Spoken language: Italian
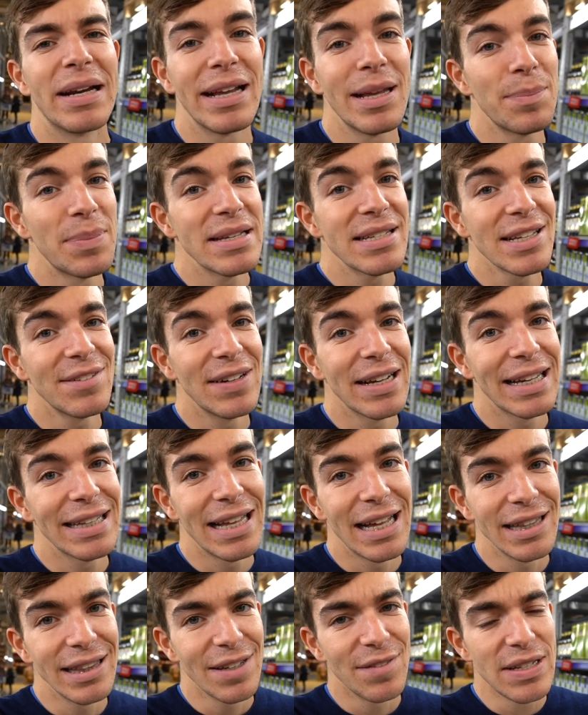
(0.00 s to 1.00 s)
chi pensava che
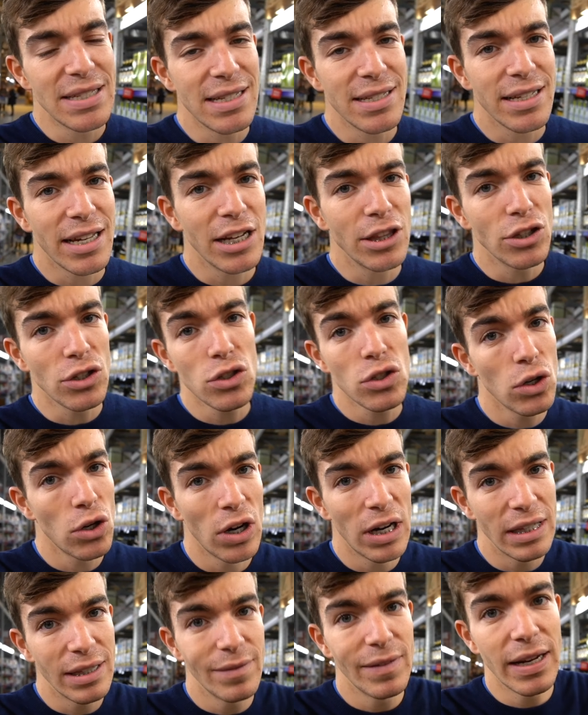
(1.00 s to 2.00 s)
Dante avesse scritto
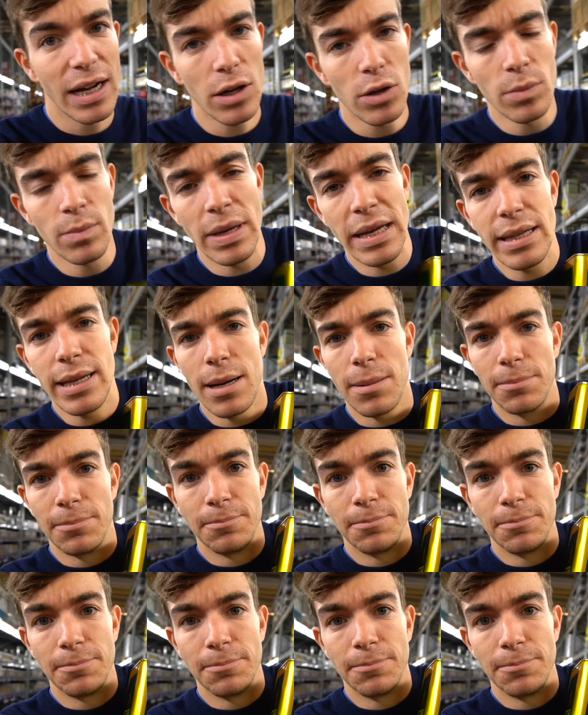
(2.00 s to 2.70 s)
solo la Divina Commedia,